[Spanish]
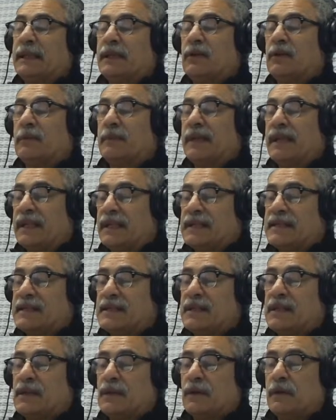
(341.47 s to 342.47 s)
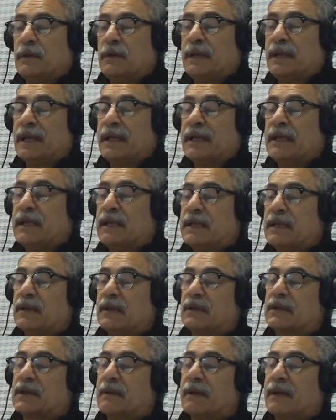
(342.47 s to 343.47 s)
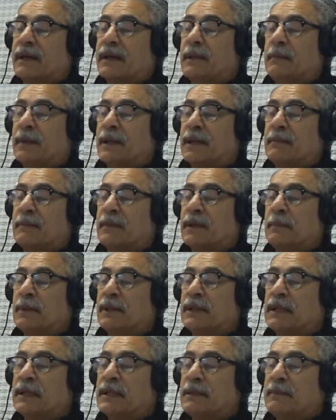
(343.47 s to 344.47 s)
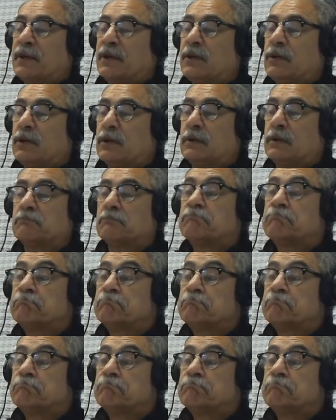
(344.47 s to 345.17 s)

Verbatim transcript: dijo, me he decidido a vivir aquí, quiero trabajar para que Mar del Plata esté mejor,